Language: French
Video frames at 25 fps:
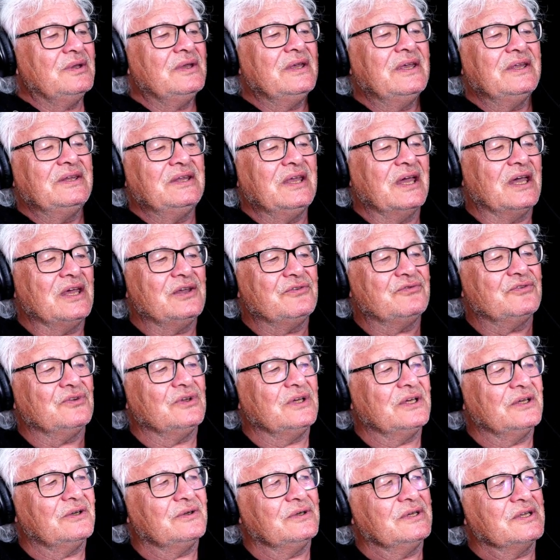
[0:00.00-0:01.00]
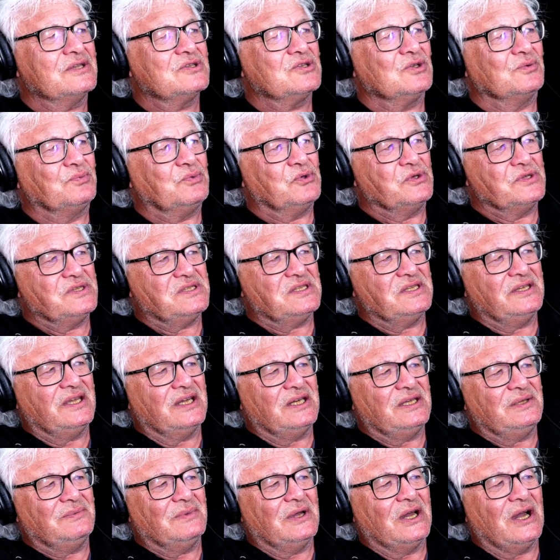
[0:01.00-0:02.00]
NRF dans la collection Poésie
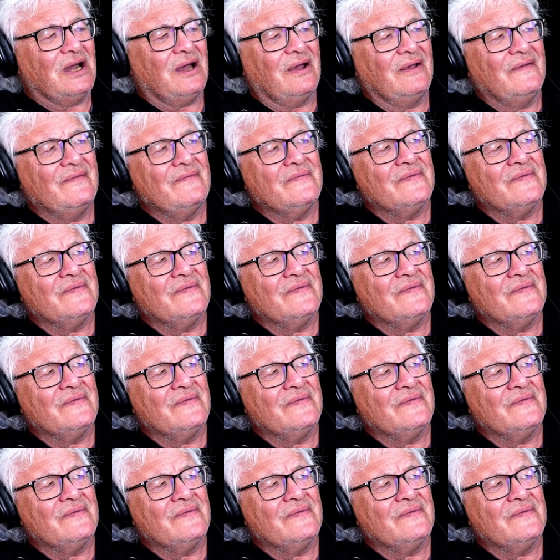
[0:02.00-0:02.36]
Gallimard,